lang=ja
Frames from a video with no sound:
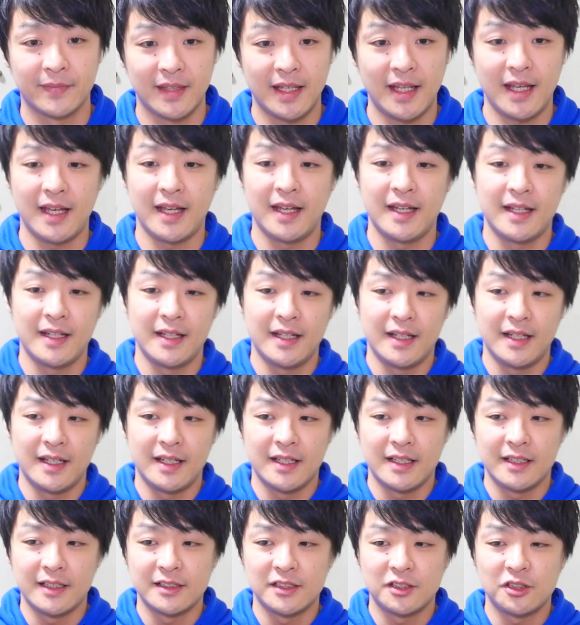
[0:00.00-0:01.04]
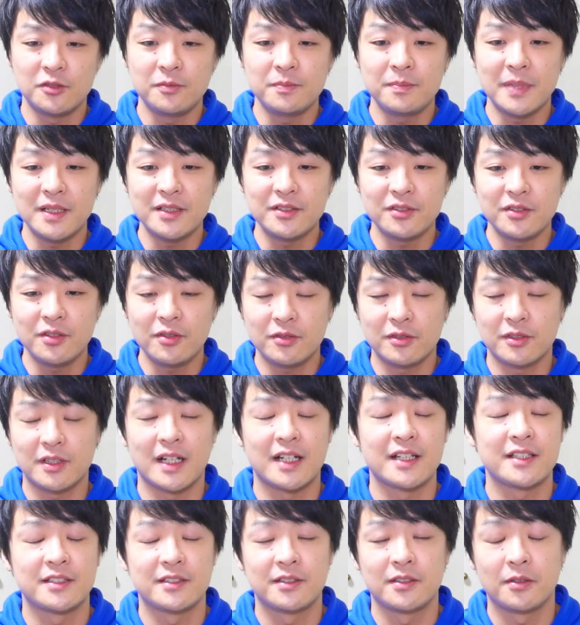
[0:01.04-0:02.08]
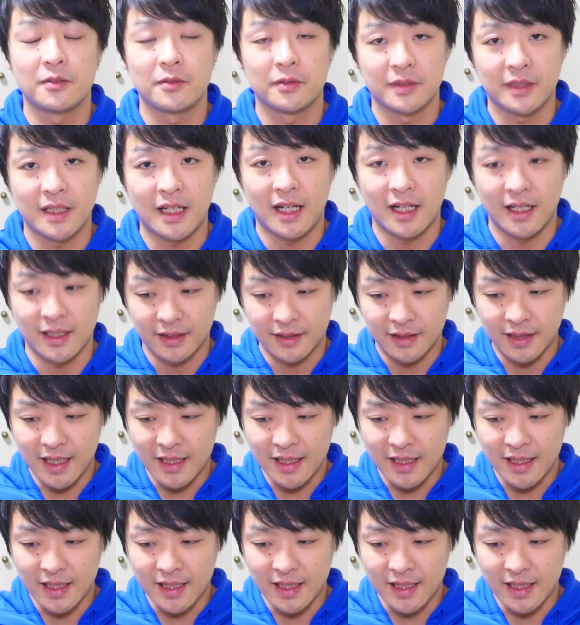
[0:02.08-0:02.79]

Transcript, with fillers: で瞬発力が必要な